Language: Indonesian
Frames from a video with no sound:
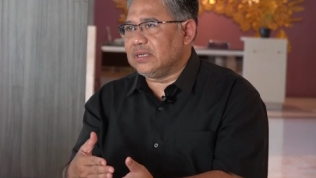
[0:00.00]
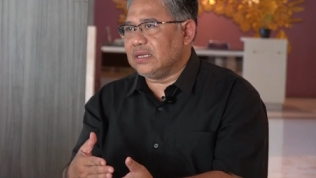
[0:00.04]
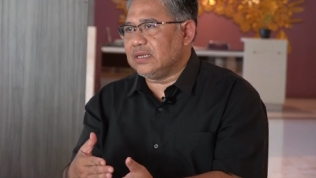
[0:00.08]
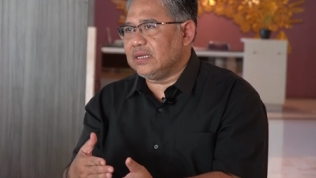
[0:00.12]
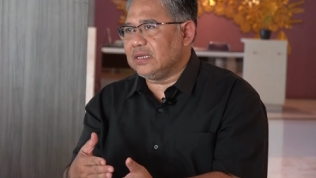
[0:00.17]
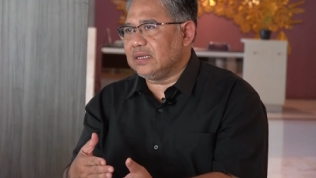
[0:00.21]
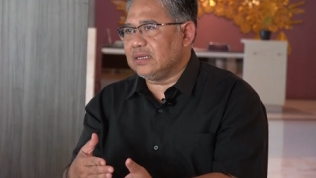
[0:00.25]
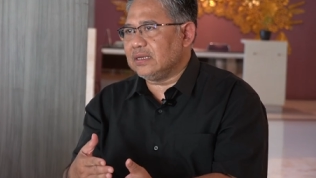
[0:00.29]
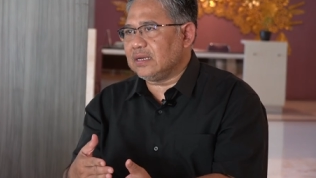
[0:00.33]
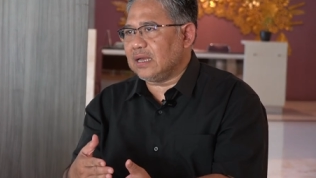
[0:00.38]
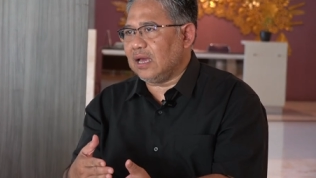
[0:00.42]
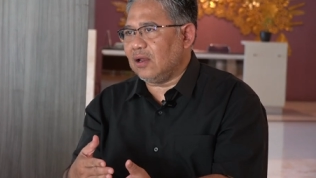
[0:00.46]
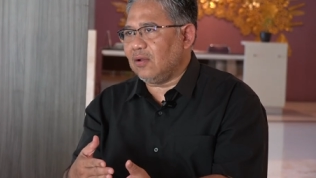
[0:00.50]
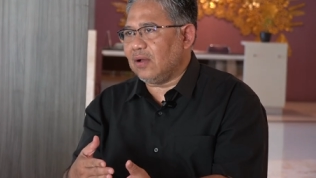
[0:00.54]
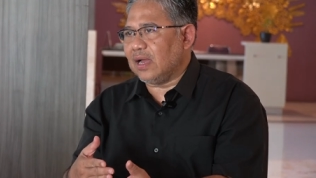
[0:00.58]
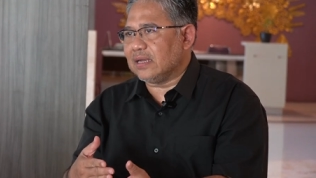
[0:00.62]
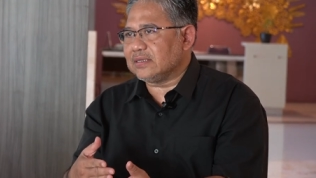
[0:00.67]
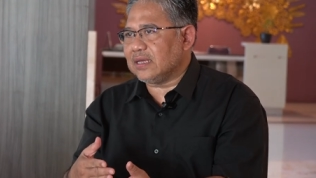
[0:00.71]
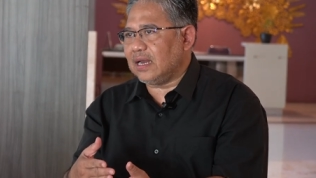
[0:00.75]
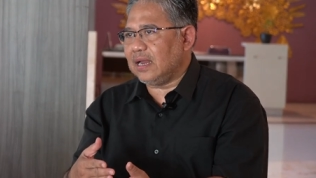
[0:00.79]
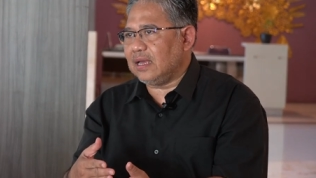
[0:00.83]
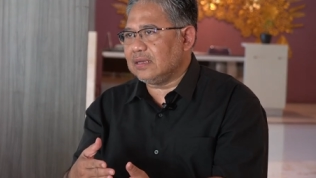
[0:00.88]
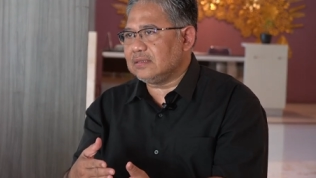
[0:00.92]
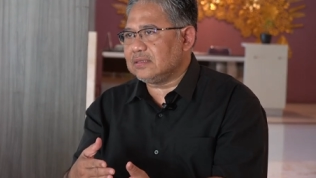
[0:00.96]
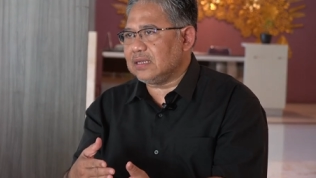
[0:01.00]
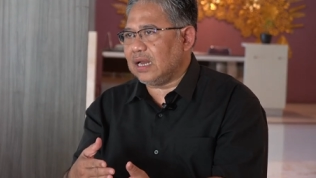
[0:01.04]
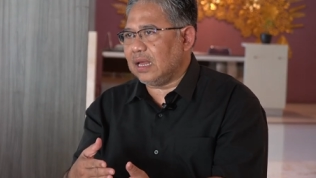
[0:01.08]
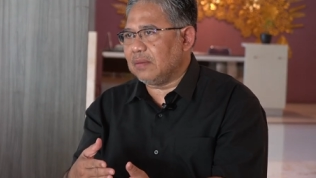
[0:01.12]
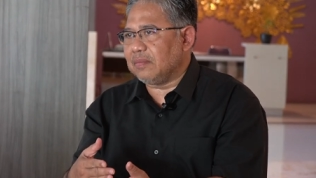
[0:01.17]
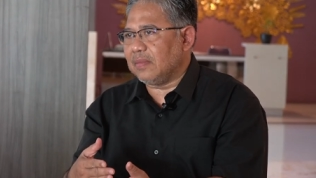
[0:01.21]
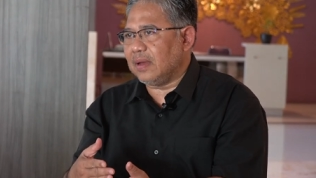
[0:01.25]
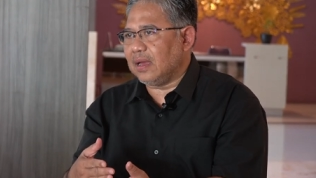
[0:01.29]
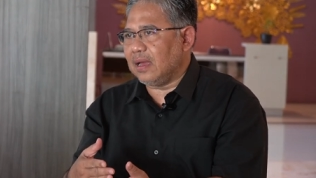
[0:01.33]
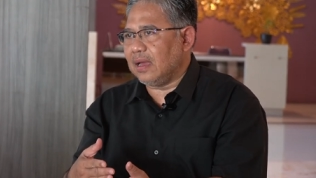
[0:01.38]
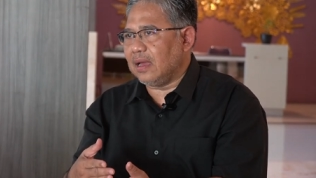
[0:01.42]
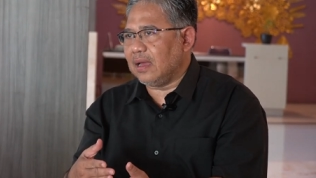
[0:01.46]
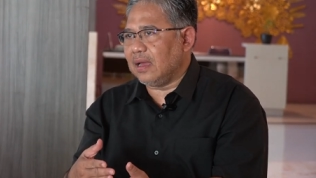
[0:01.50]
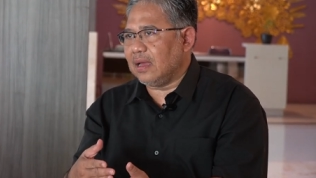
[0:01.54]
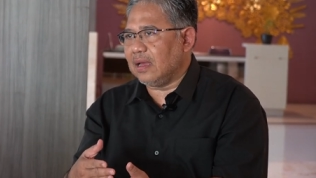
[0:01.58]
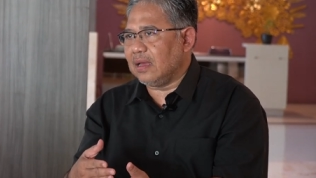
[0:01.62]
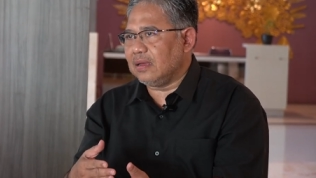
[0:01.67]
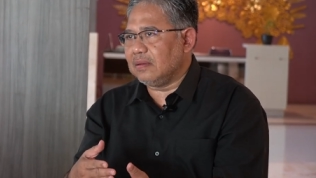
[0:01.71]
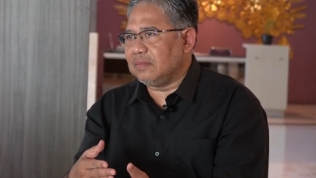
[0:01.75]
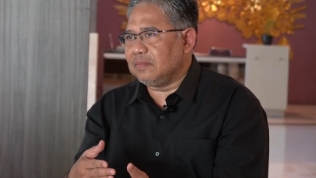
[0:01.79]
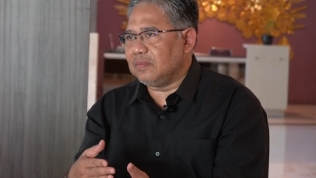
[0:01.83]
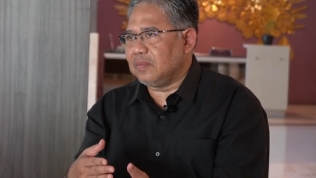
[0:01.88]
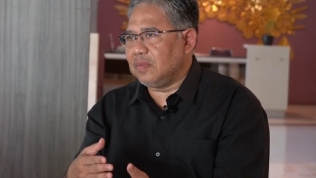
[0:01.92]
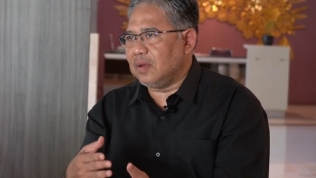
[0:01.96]
Jadi kalau nggak salah selama
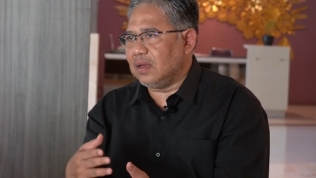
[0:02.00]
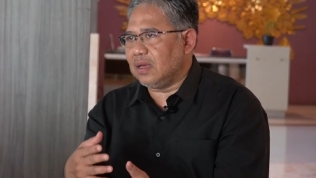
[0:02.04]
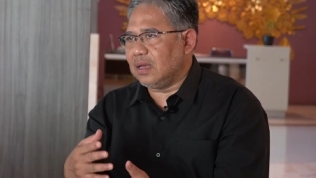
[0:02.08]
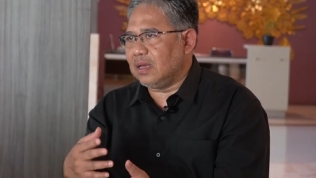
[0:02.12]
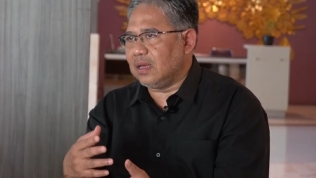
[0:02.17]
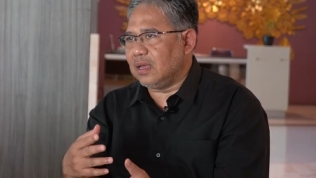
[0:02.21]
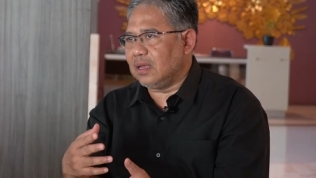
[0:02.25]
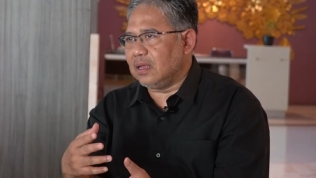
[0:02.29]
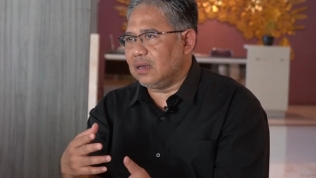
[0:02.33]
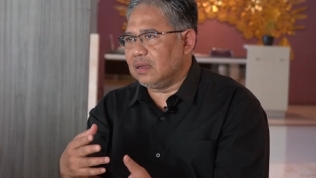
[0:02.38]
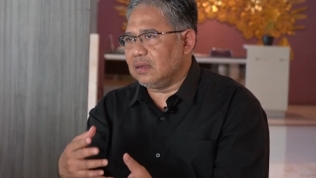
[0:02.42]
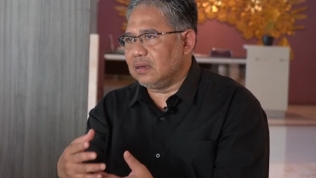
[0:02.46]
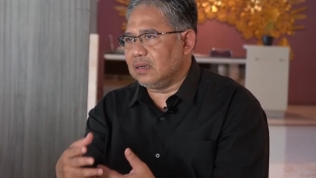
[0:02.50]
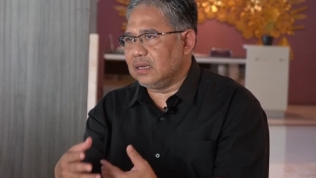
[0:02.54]
eh,